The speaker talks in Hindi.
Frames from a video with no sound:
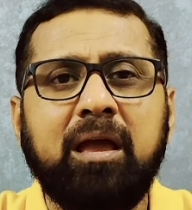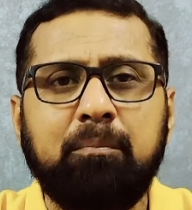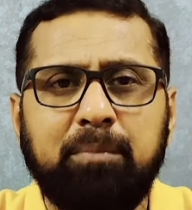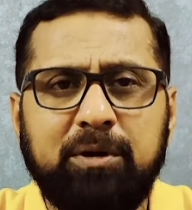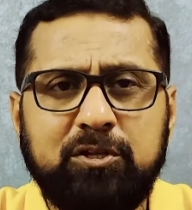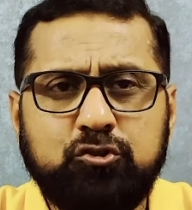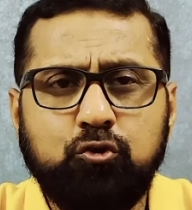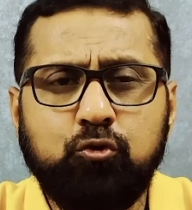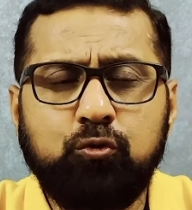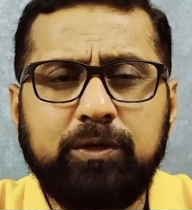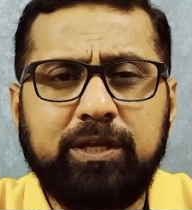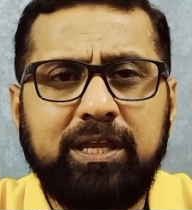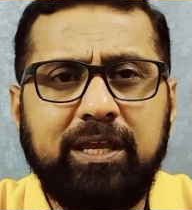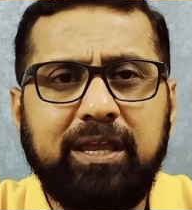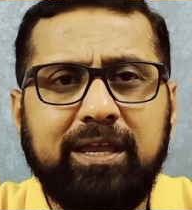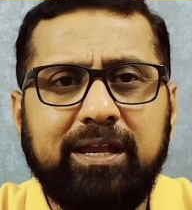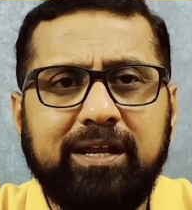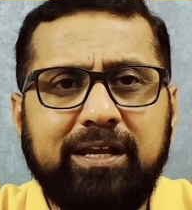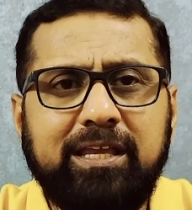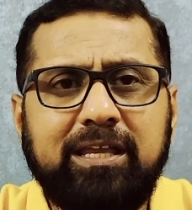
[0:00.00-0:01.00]
बच्चों की
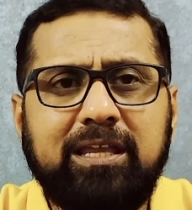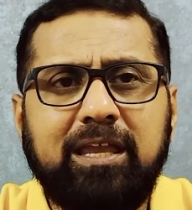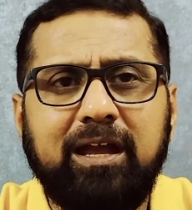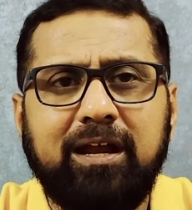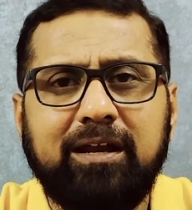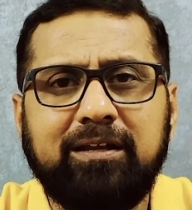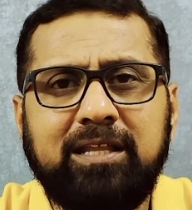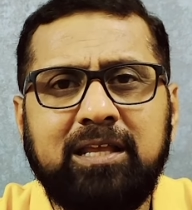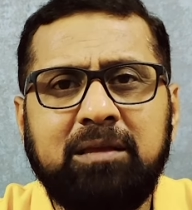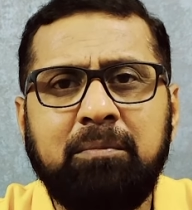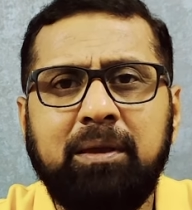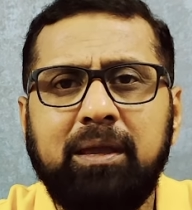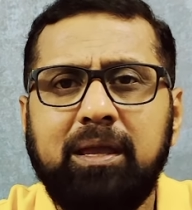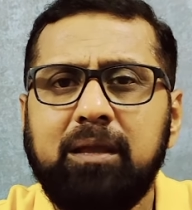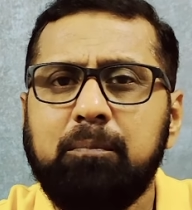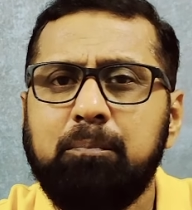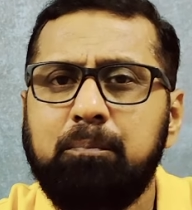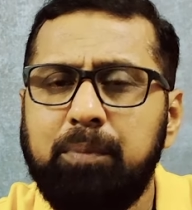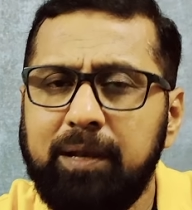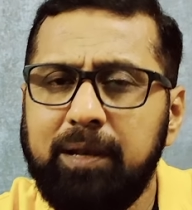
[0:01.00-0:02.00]
एड़ी की हड्डी में
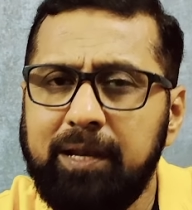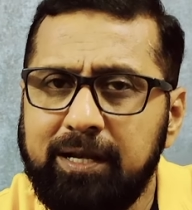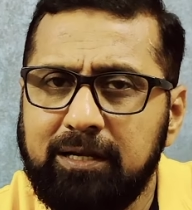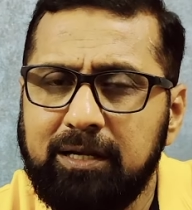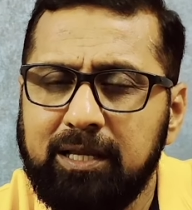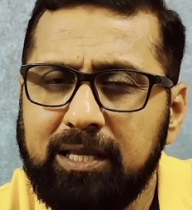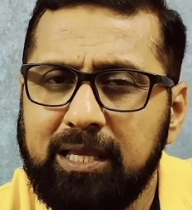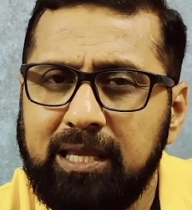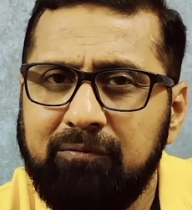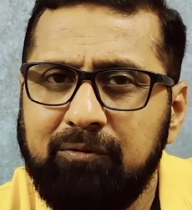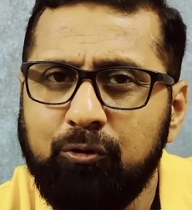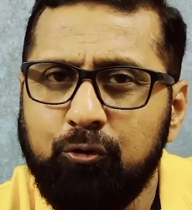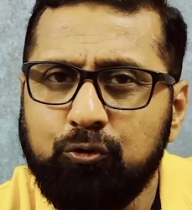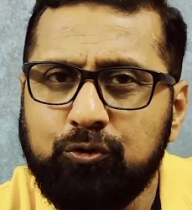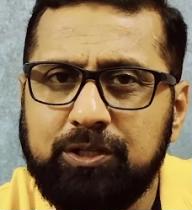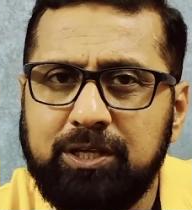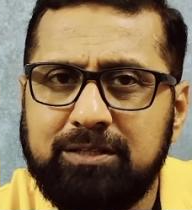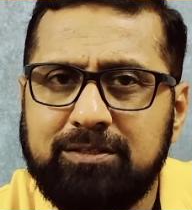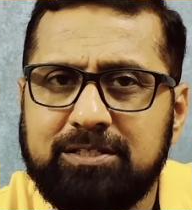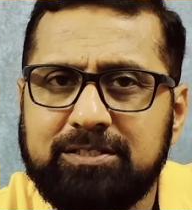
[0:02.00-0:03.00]
एक प्लेट लगी हुई
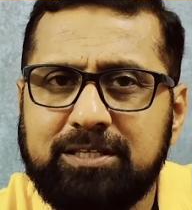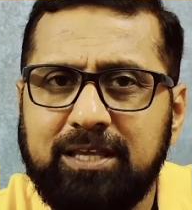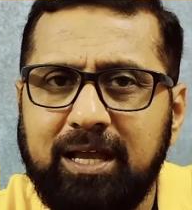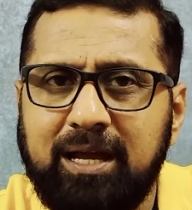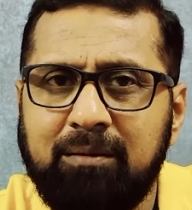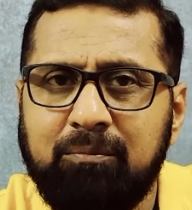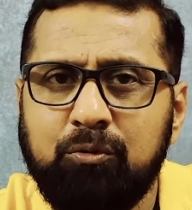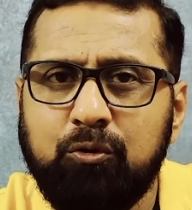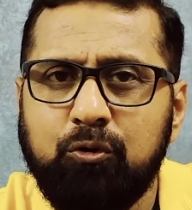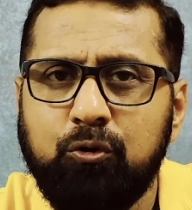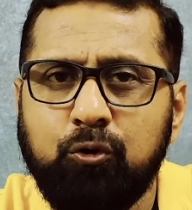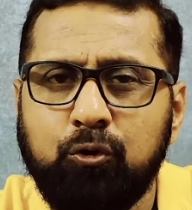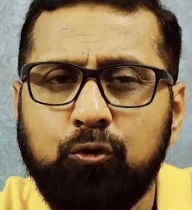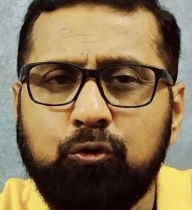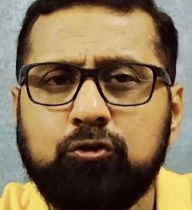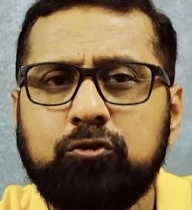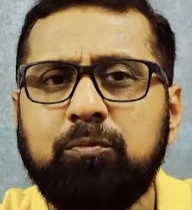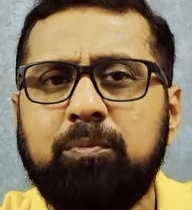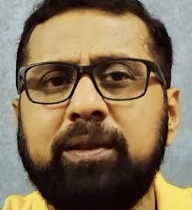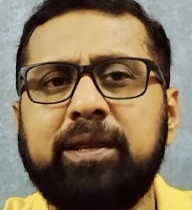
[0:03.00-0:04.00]
होती है जिसे हम
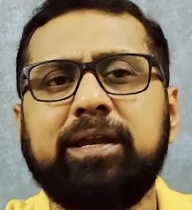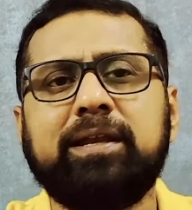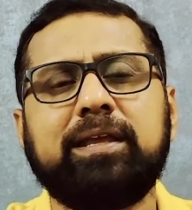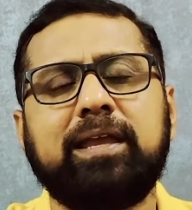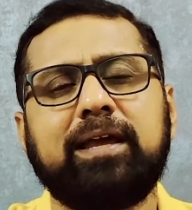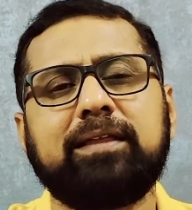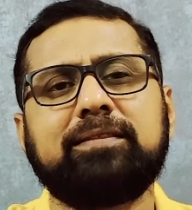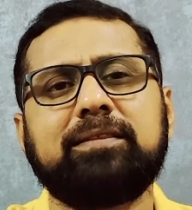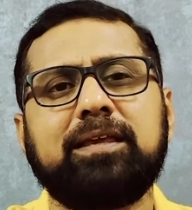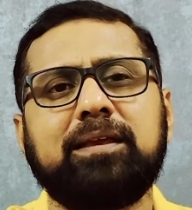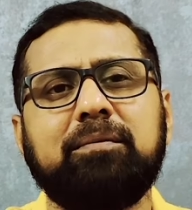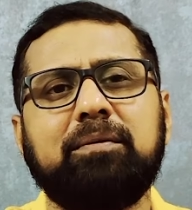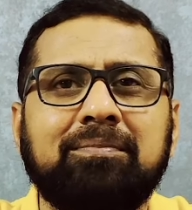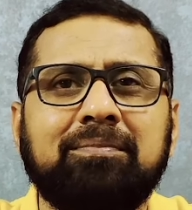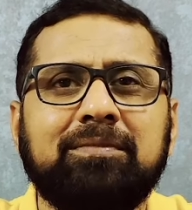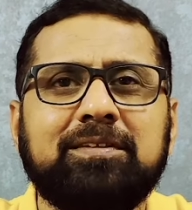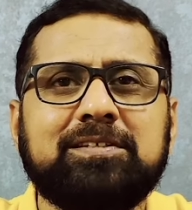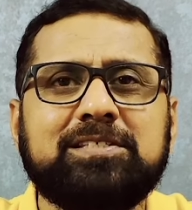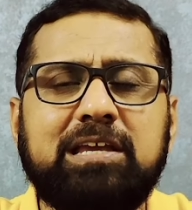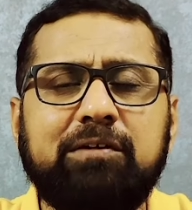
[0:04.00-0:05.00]
ग्रोथ प्लेट कहते हैं
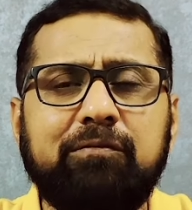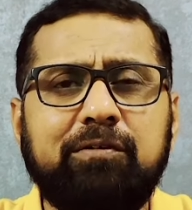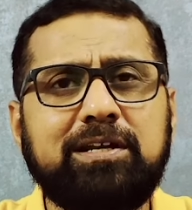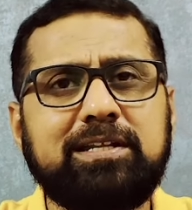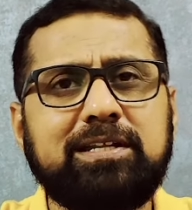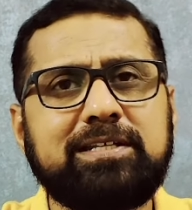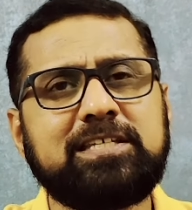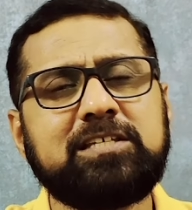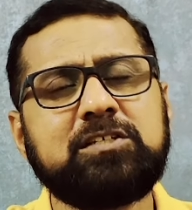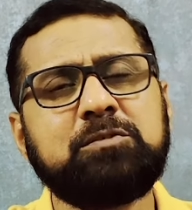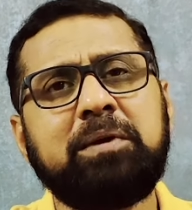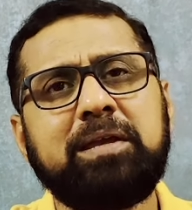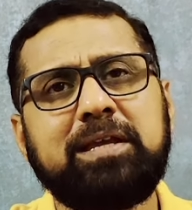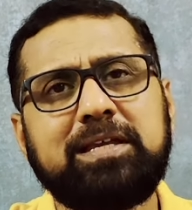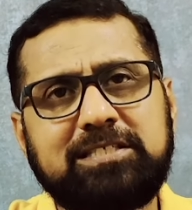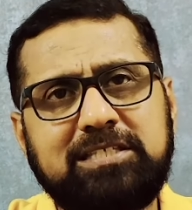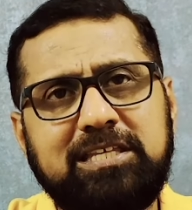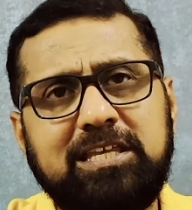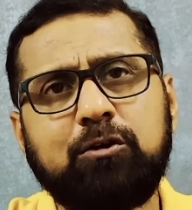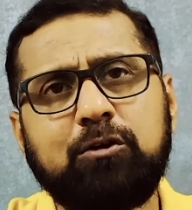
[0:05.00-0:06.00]
सेवर डिजीज में
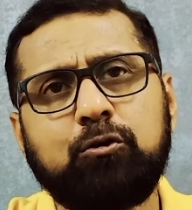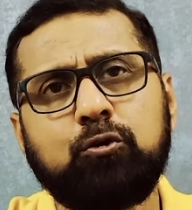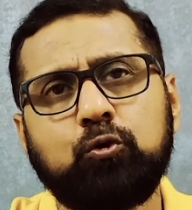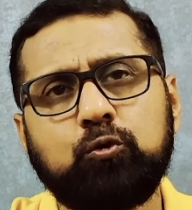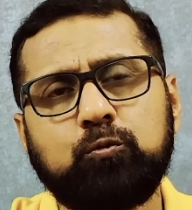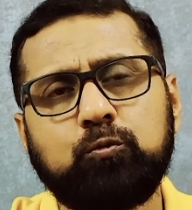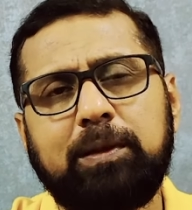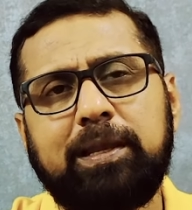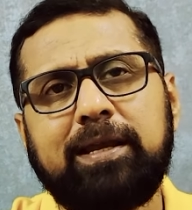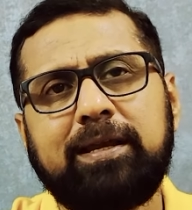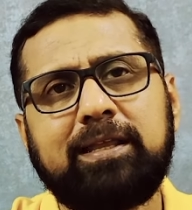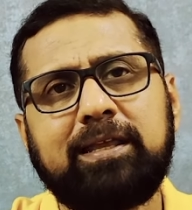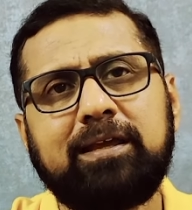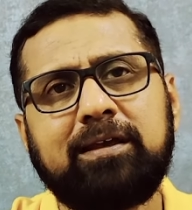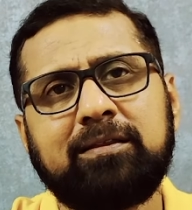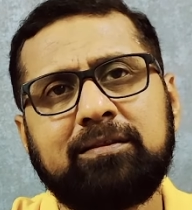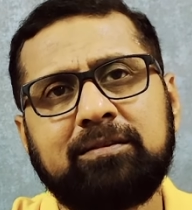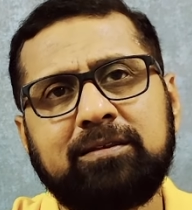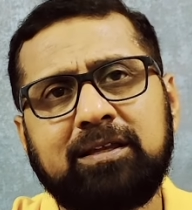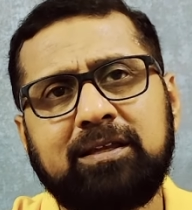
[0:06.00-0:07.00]
इसी ग्रोथ प्लेट के
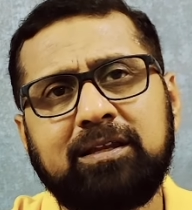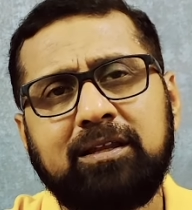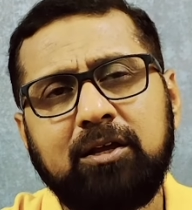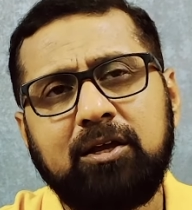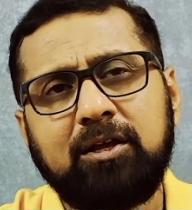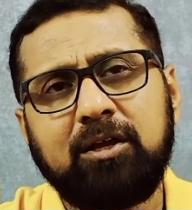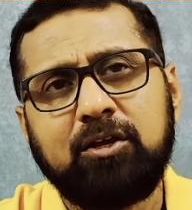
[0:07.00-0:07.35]
अंदर